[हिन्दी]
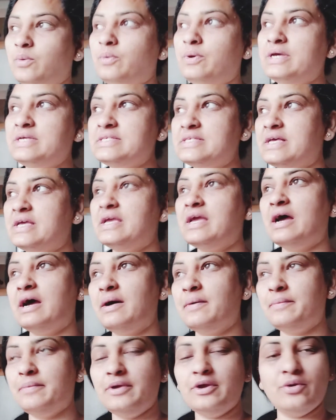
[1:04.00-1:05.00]
वैसा यहाँ
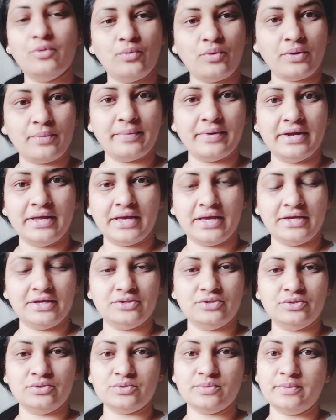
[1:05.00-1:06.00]
पे हुआ पड़ा है
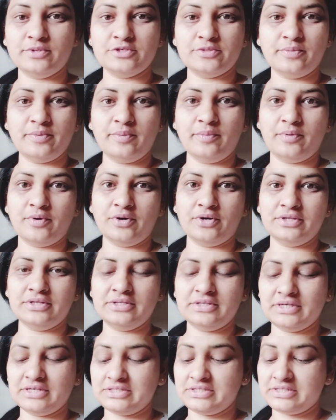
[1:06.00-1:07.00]
तो सुबह सुबह बहुत
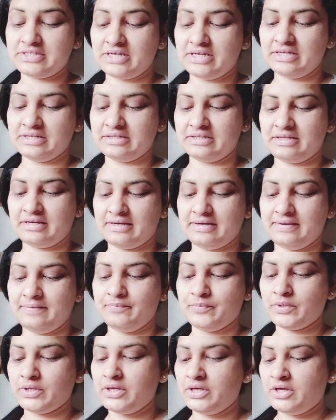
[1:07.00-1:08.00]
अच्छा लगता है
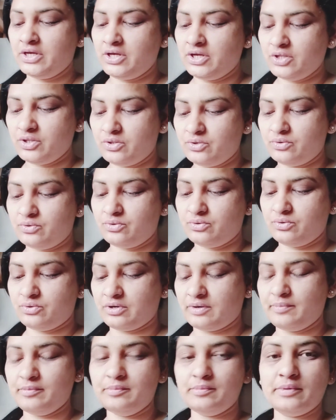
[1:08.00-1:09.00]
तो
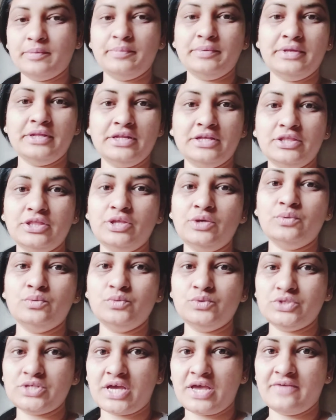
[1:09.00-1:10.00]
अब मैं पी लेती हूँ
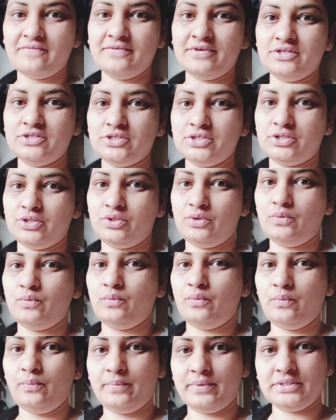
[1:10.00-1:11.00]
चाय फिर चलती हूँ
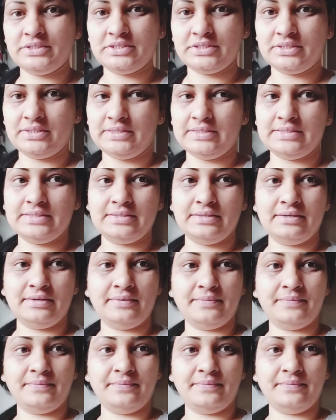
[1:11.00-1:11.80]
बहुत जल्दी से